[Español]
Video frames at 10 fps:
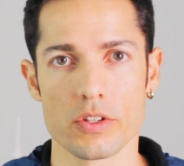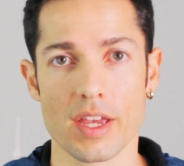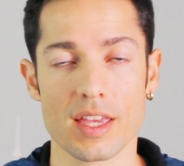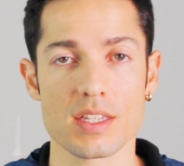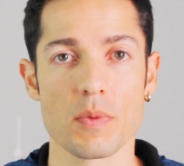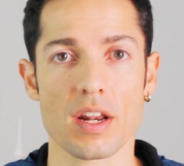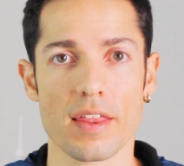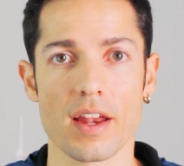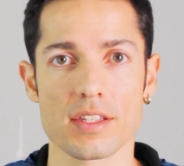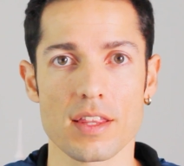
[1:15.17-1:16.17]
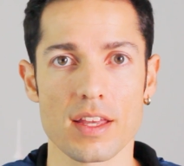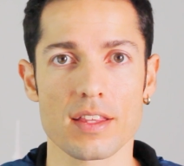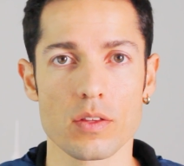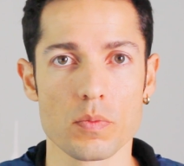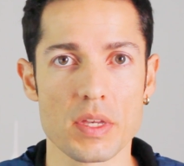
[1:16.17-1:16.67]
O sea que si mis radares
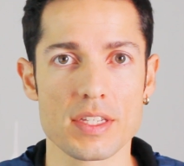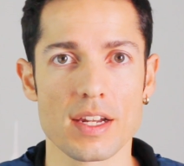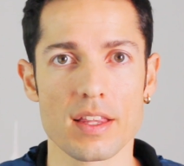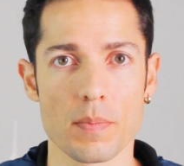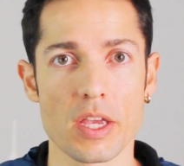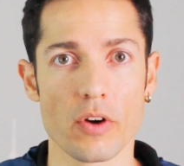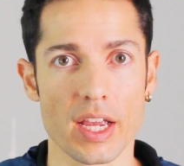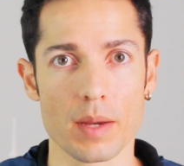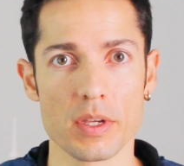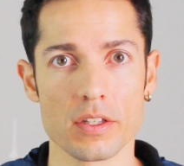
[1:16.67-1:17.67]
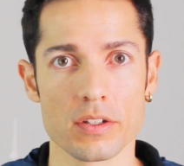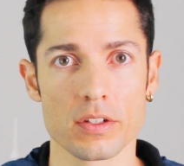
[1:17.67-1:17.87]
detectan un misil enemigo en camino,